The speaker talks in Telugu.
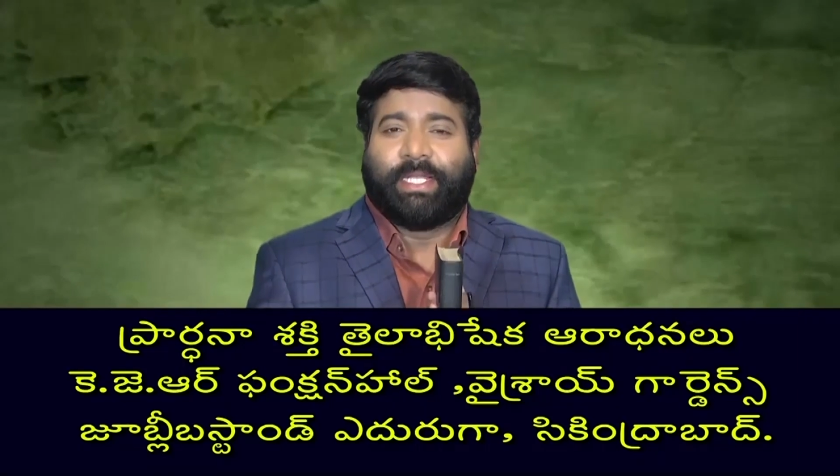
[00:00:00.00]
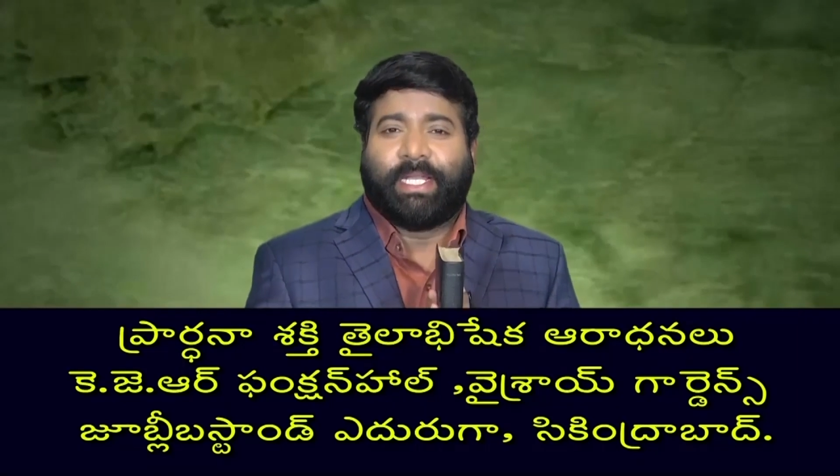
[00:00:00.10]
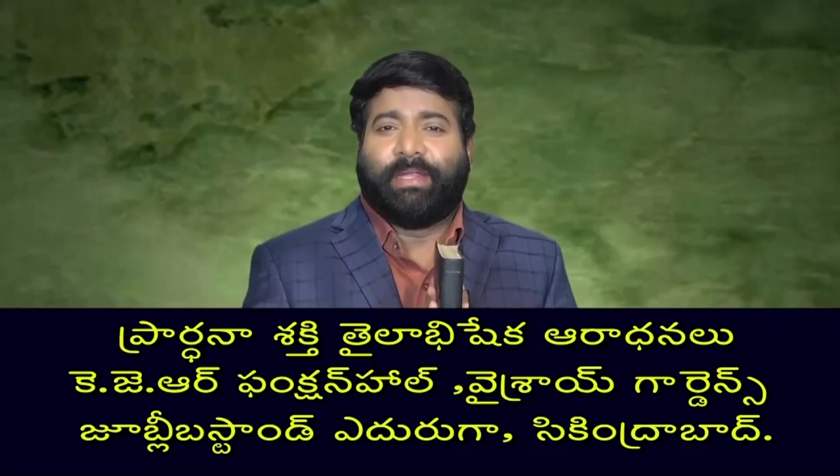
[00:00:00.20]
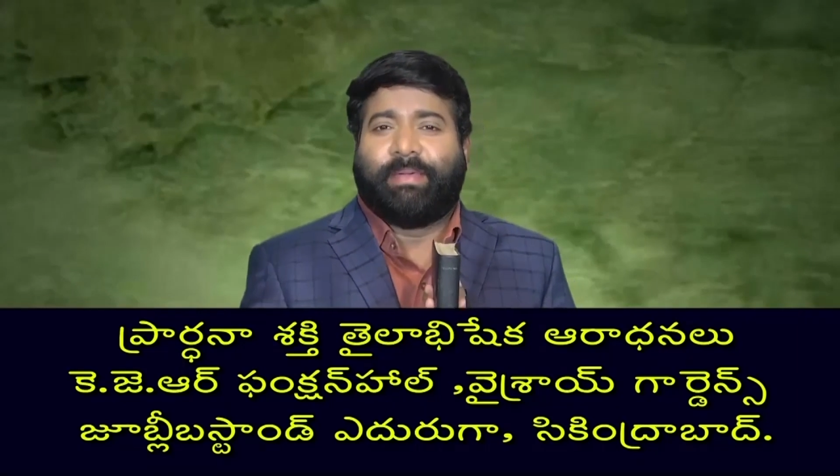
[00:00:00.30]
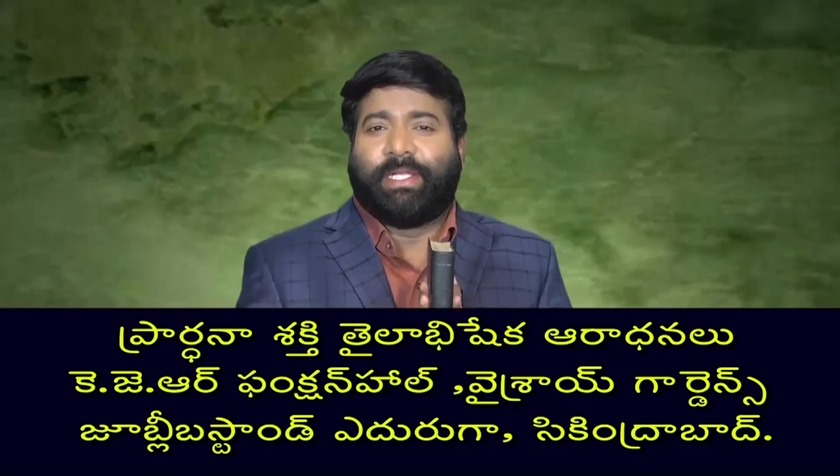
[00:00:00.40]

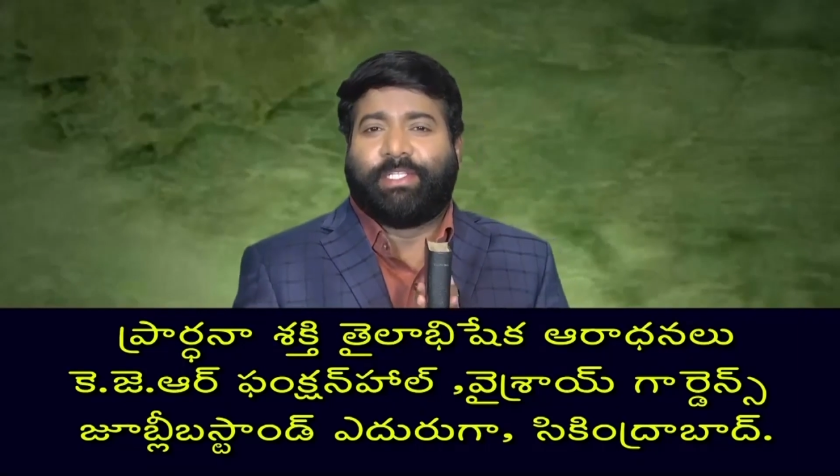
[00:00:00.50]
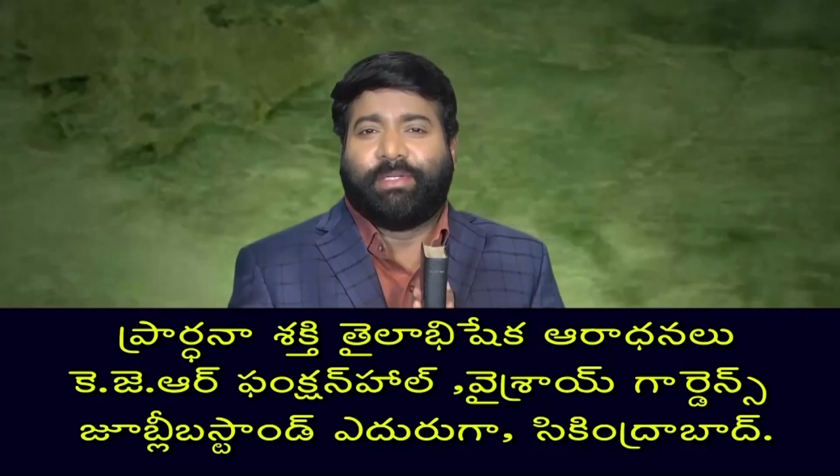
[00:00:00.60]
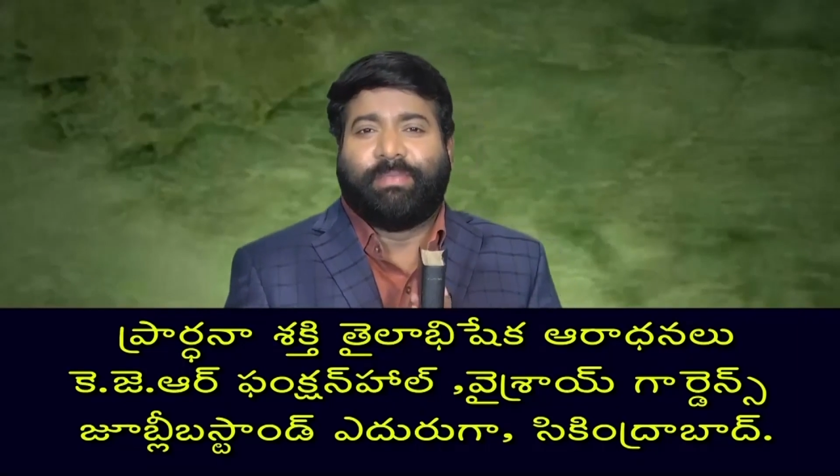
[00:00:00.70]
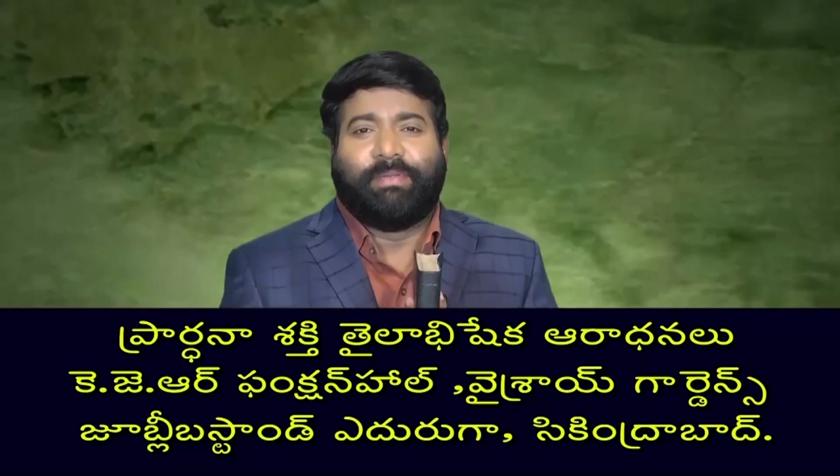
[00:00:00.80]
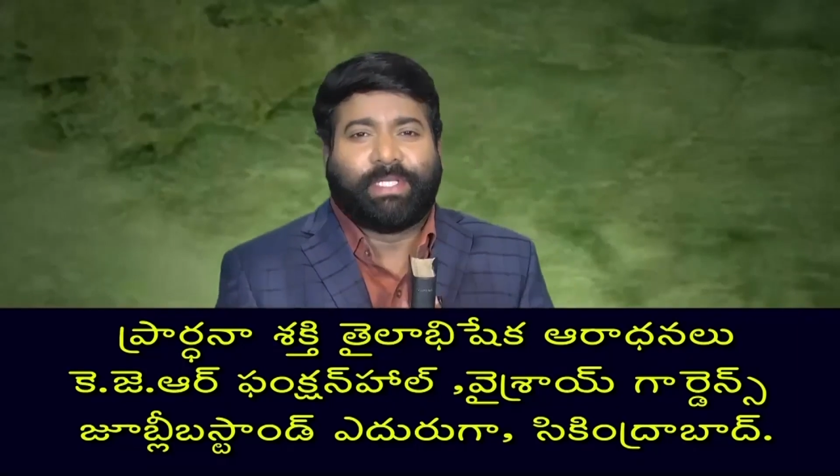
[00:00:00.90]
సికింద్రాబాద్
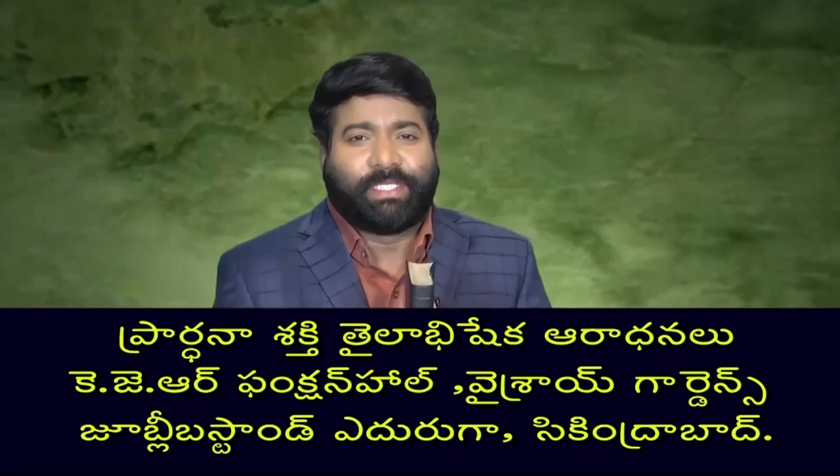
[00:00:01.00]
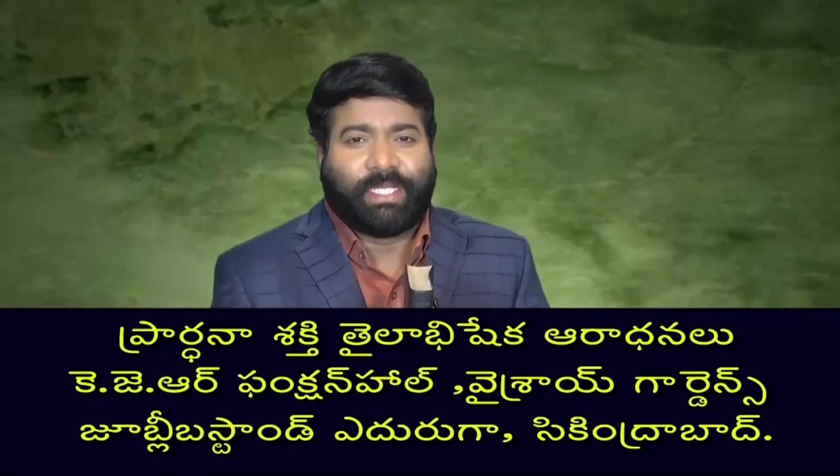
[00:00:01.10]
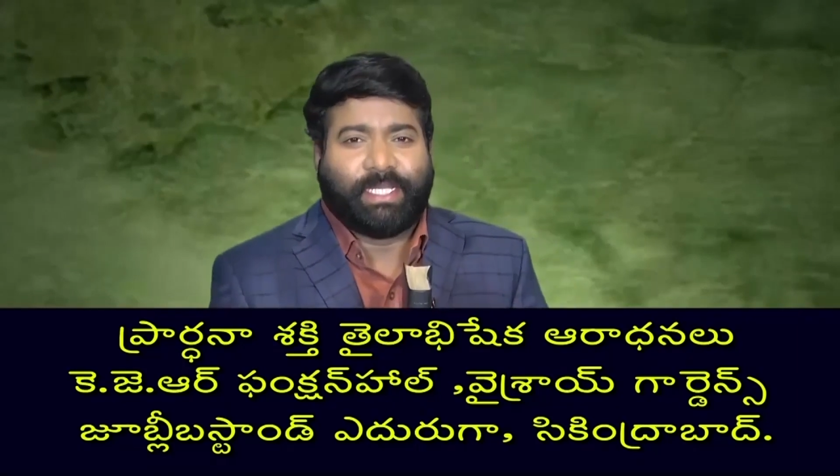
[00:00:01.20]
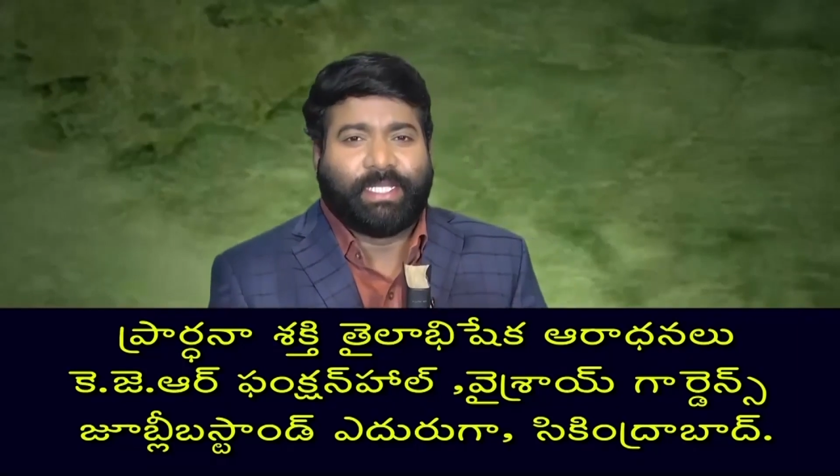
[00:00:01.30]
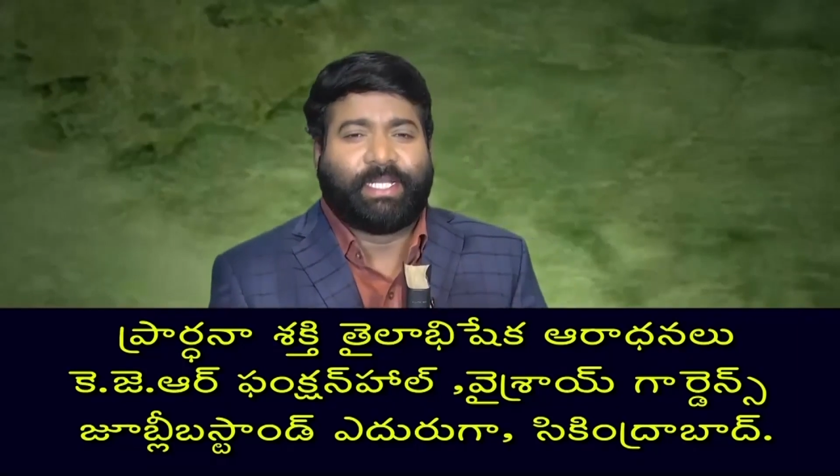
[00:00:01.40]
జూబ్లీ బస్
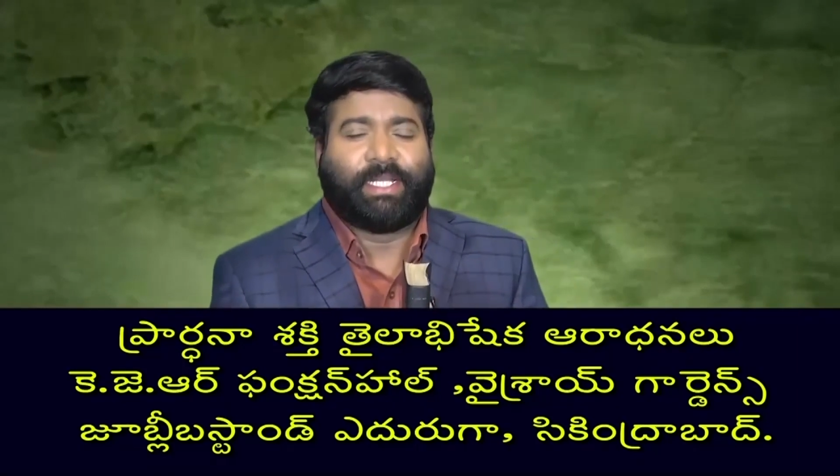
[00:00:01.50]
స్టాండ్